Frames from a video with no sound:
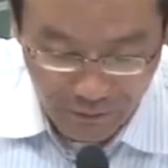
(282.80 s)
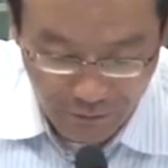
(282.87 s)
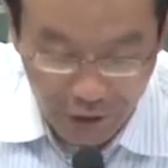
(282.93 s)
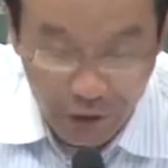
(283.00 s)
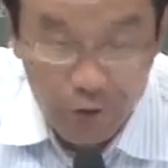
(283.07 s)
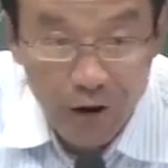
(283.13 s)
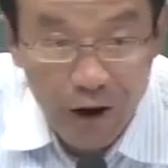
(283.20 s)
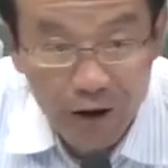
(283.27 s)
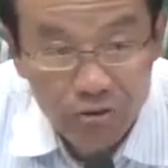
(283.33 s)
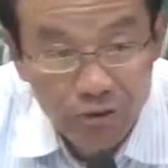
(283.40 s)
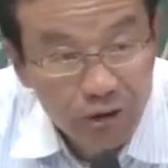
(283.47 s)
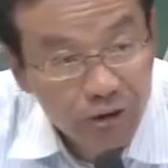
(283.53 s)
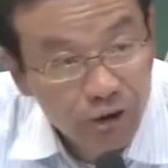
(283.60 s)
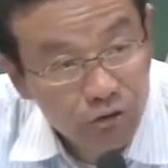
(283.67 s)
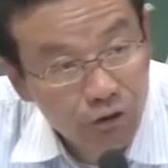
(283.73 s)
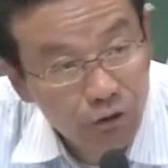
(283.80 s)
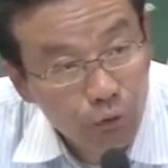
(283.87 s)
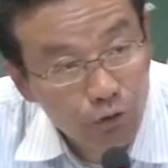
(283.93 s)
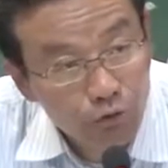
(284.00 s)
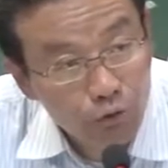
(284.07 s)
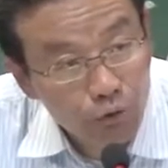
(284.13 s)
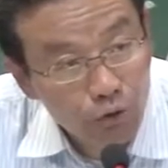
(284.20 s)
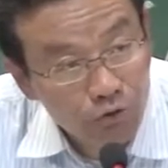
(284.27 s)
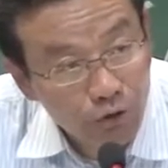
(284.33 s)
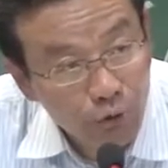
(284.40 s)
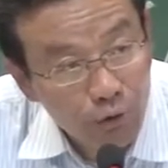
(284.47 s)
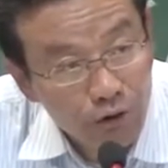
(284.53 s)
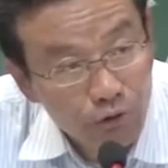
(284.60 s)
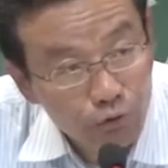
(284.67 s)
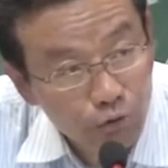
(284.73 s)
引发了整个社会中国社
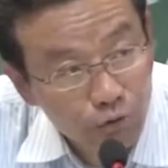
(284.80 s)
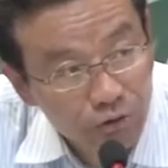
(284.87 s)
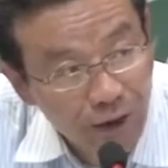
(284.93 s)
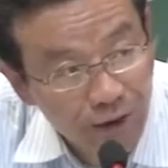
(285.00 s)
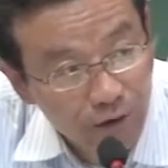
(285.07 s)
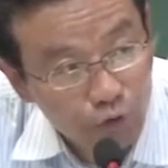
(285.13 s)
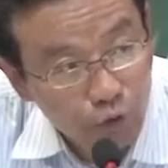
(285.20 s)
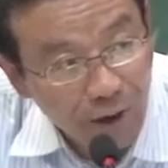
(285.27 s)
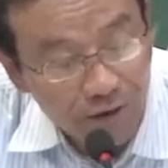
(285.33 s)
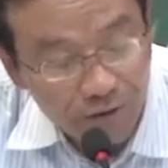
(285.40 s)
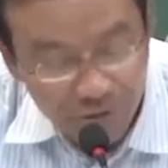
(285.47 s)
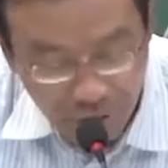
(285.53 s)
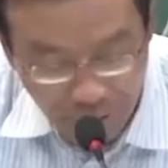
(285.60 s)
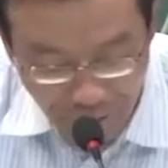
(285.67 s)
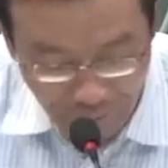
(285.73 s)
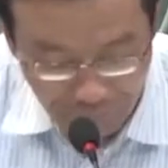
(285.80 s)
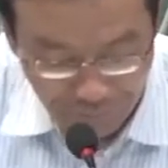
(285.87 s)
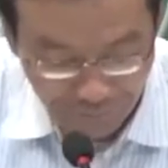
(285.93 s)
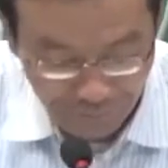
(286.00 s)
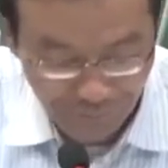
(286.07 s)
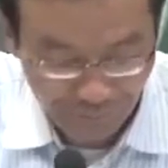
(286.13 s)
会的巨大的转型。